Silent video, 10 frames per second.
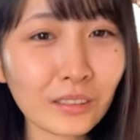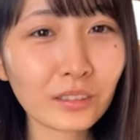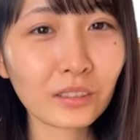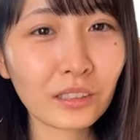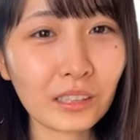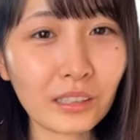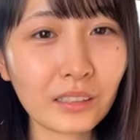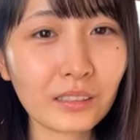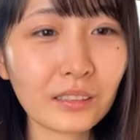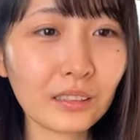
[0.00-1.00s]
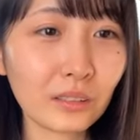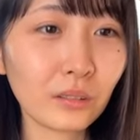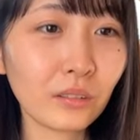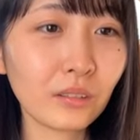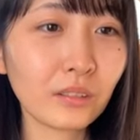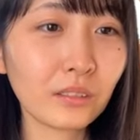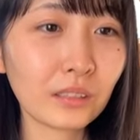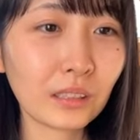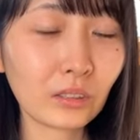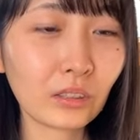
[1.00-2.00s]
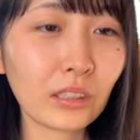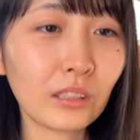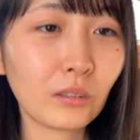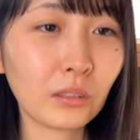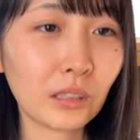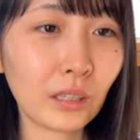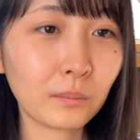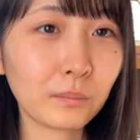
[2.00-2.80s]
の時そうちゃんと聞いといた